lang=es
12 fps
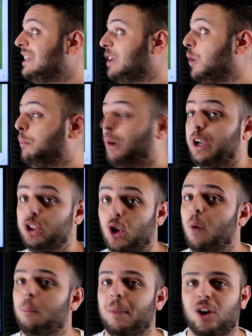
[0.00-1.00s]
ser un
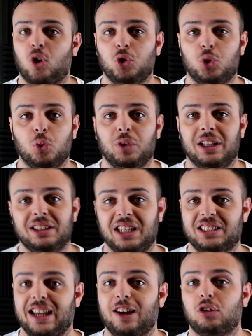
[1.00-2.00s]
poquito más
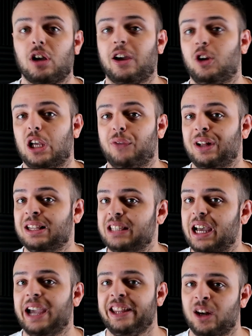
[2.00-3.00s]
contundentes es lo que creo que
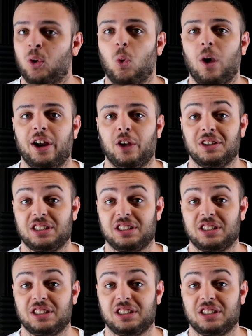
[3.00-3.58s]
falta en el juego aéreo